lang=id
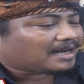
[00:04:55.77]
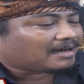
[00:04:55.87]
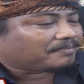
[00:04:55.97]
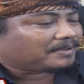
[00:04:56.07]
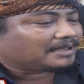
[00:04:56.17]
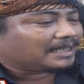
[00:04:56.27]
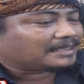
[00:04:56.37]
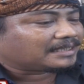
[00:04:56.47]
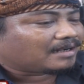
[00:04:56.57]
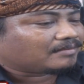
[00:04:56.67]
Lumun
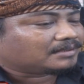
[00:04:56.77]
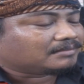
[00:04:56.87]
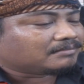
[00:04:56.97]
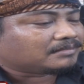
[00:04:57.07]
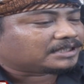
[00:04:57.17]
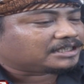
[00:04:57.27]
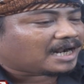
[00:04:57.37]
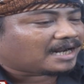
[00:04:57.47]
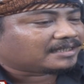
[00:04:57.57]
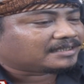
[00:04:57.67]
Nulake juga
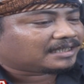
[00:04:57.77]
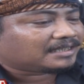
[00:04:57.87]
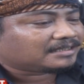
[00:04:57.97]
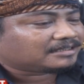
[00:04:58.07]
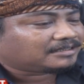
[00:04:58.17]
seorang dalang